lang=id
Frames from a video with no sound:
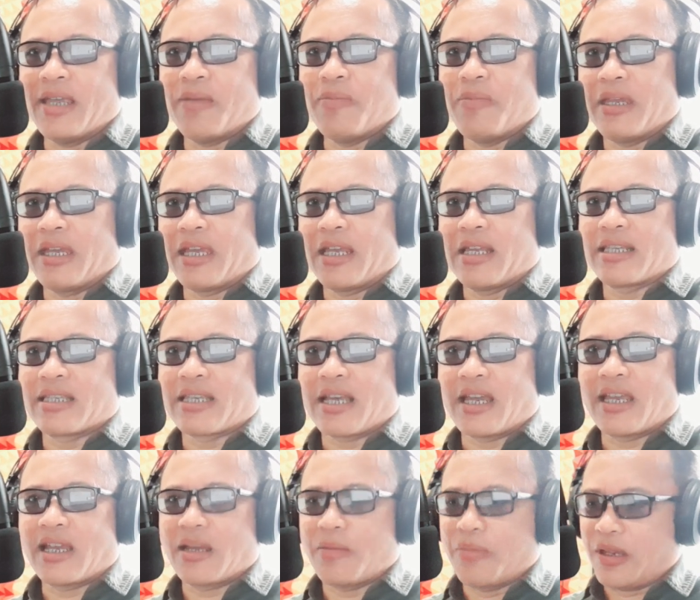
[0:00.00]
bikin
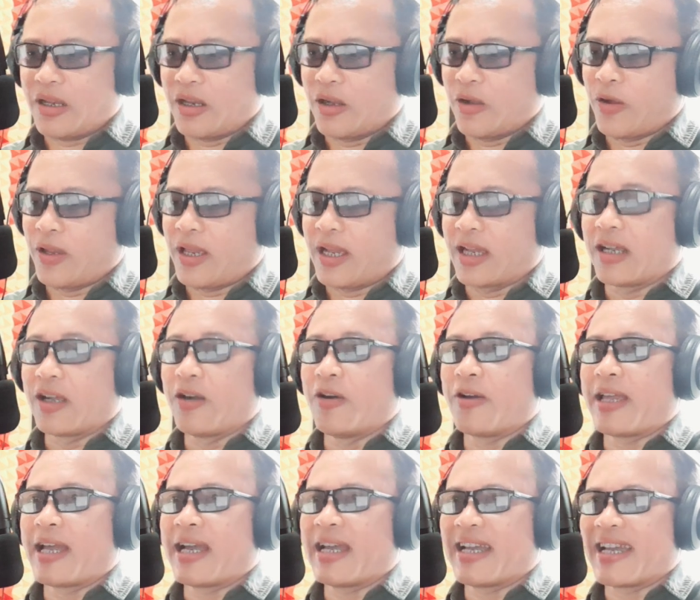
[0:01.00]
saya
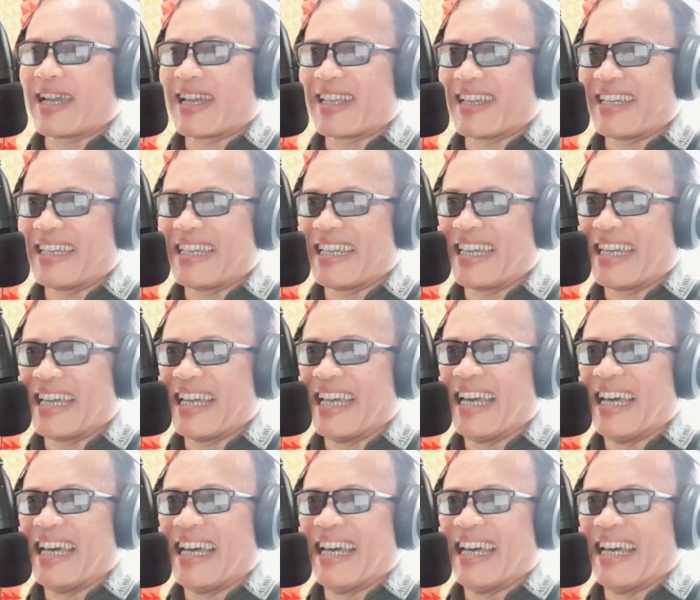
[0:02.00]
bergoyang-goyang katanya ya